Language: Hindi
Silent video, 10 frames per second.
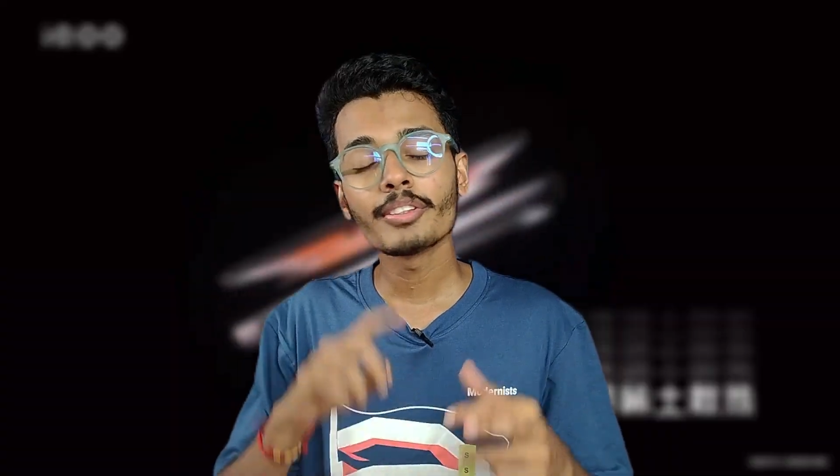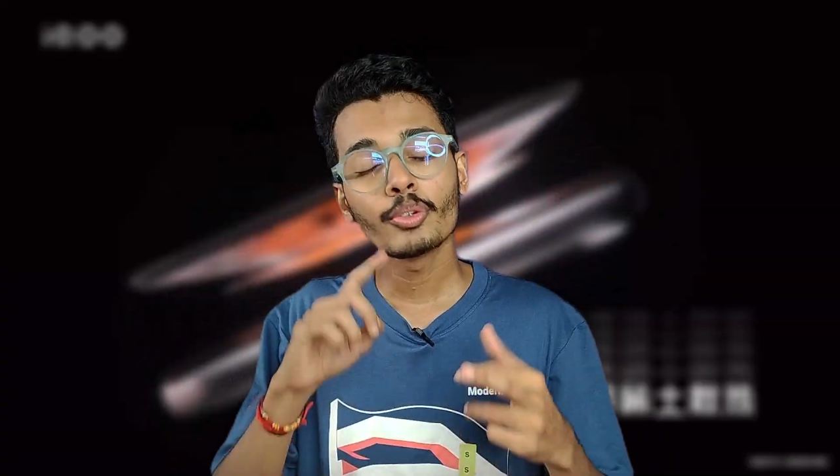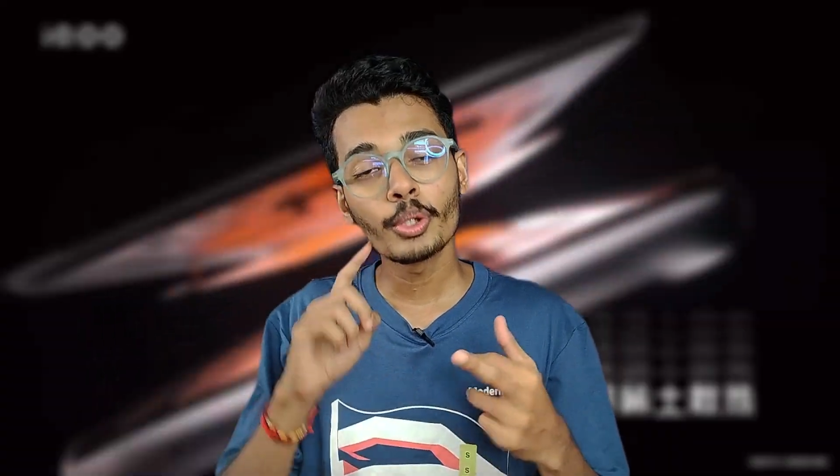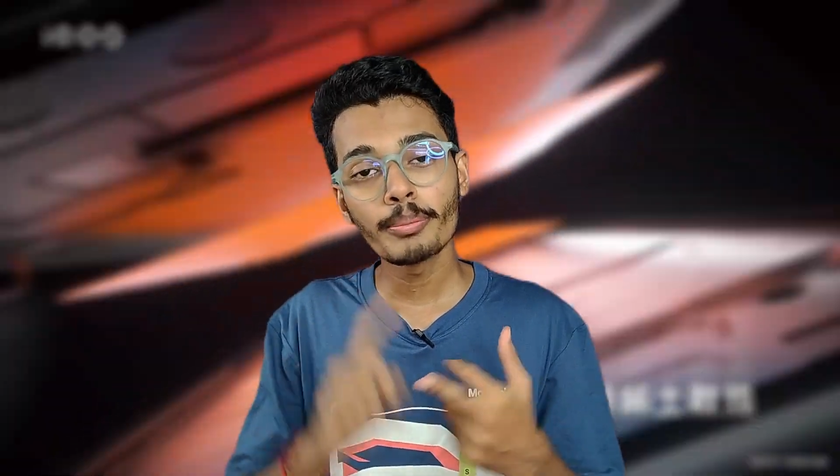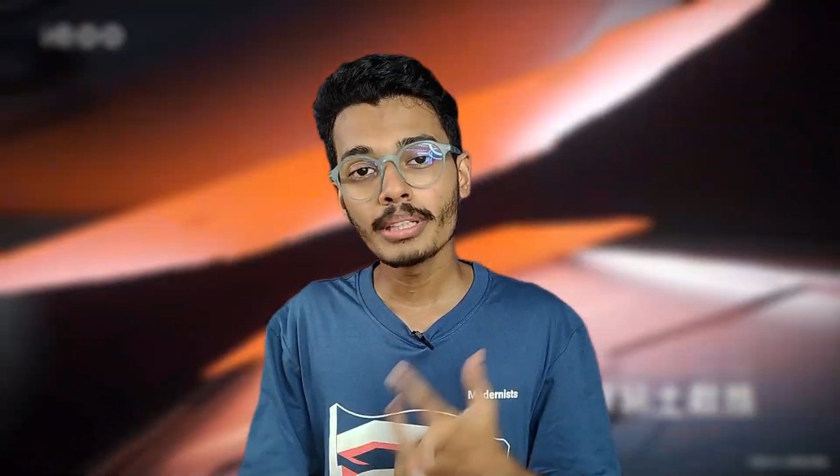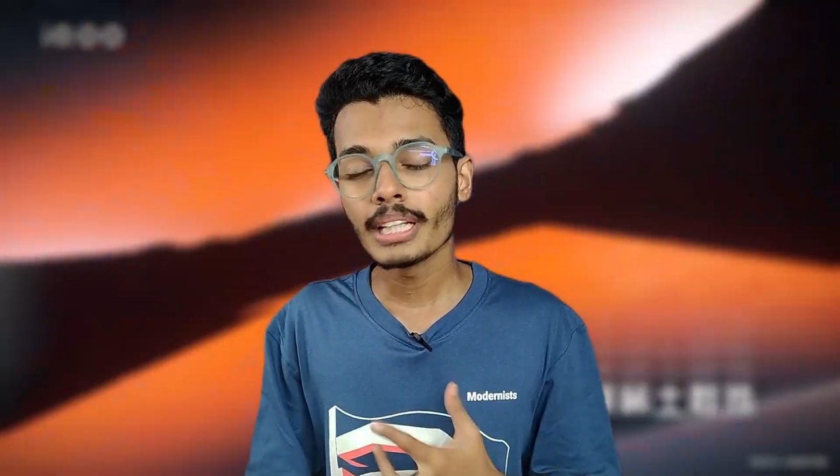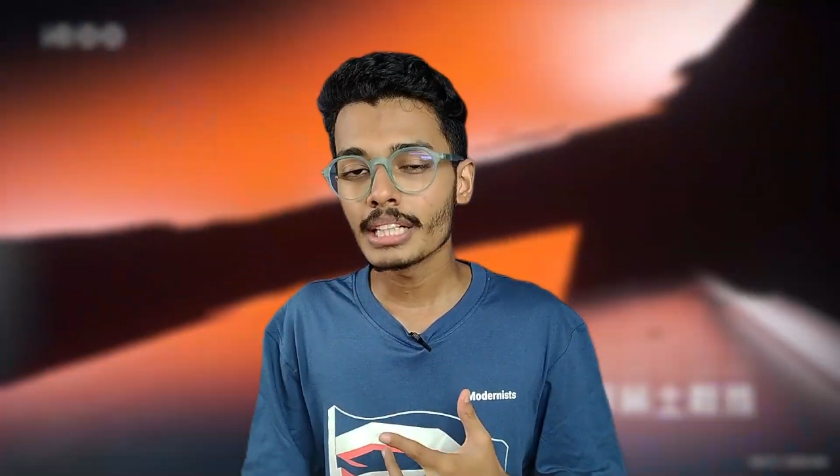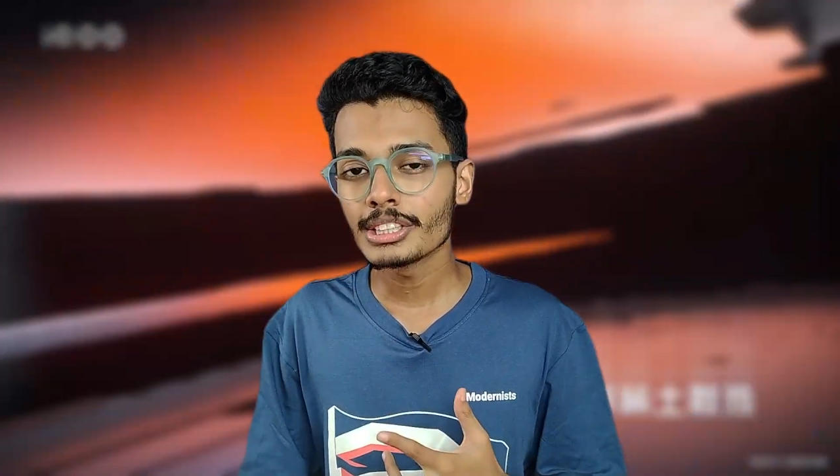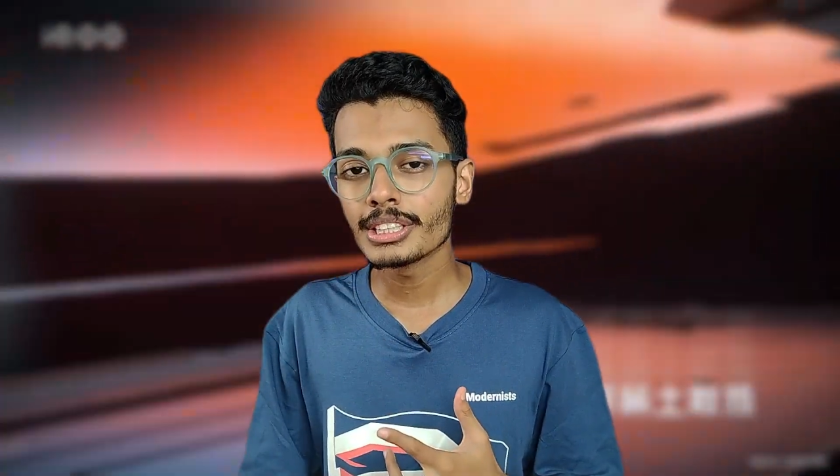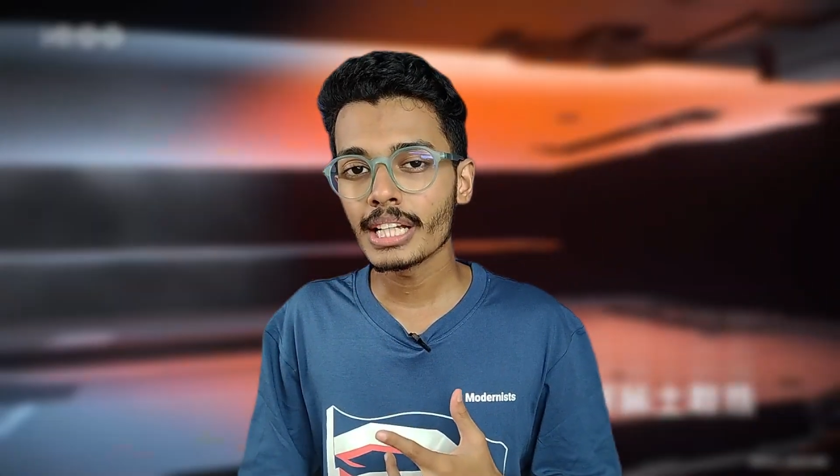फिर कोई भी
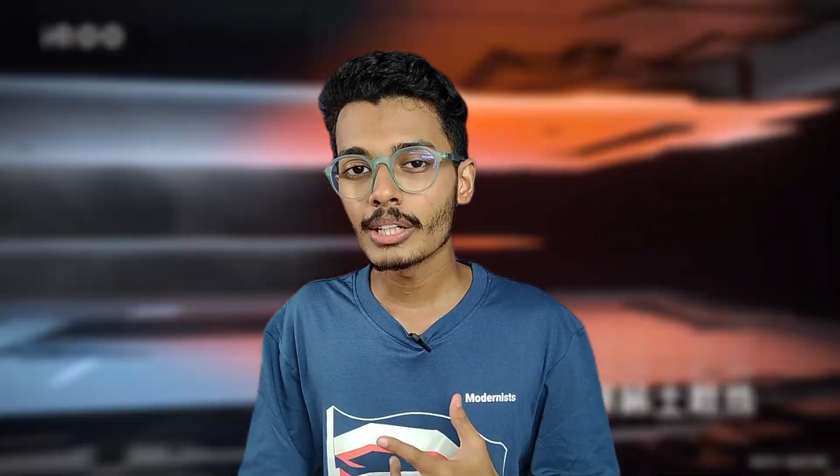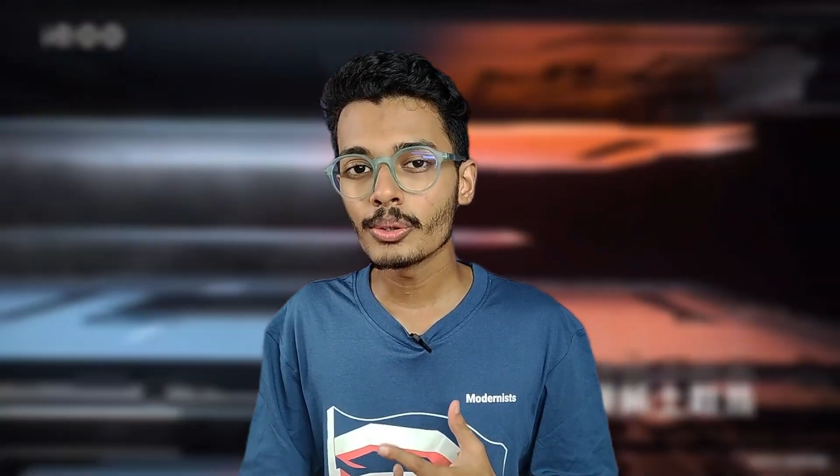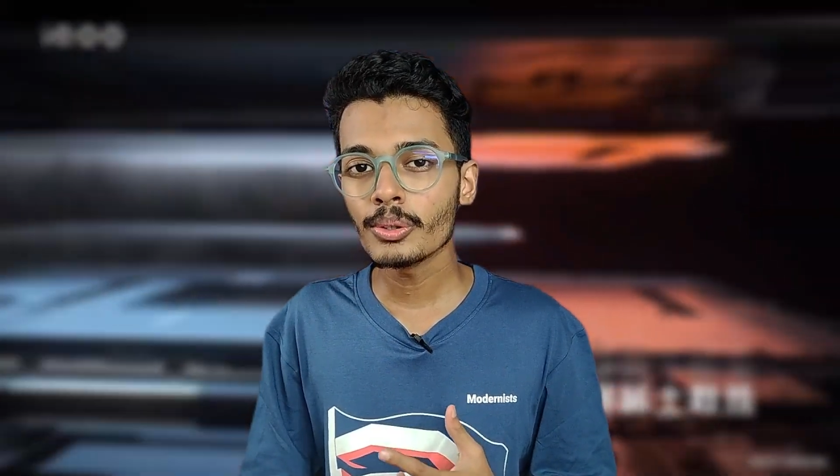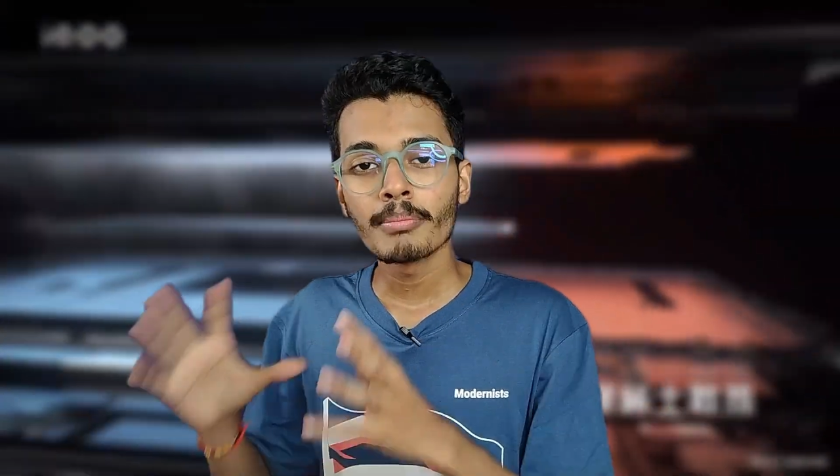गैजेट कह लो